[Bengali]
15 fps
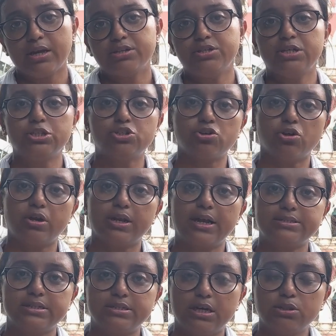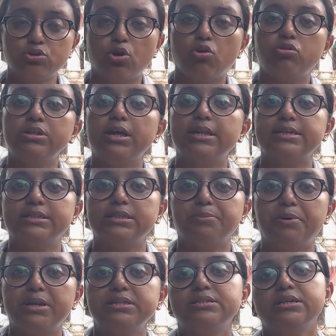আগে চিকিৎসকের কাছে যান তখনই তারা জানতে
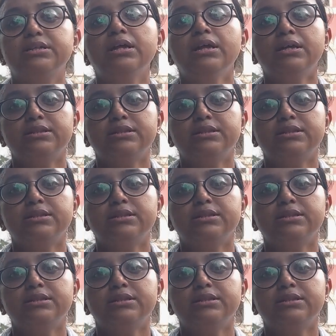পারেন যে